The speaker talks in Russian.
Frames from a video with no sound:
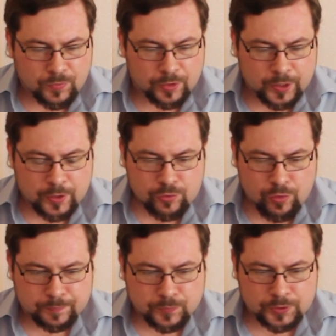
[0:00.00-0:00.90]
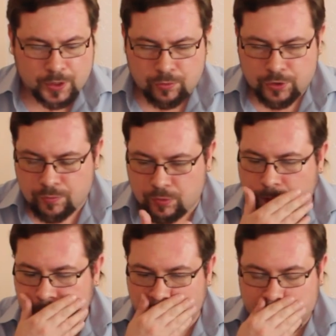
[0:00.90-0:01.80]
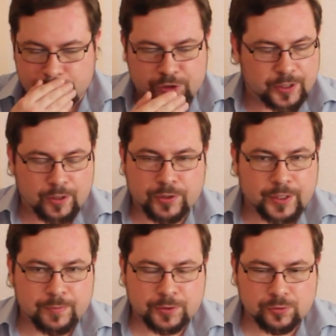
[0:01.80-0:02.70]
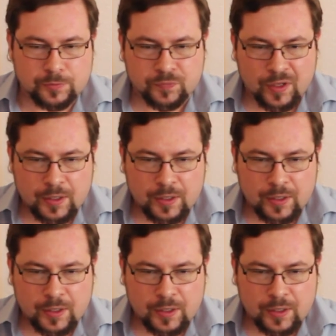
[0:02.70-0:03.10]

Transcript: Это хорошо, это хорошая водка. Отлично, я ее рекомендую.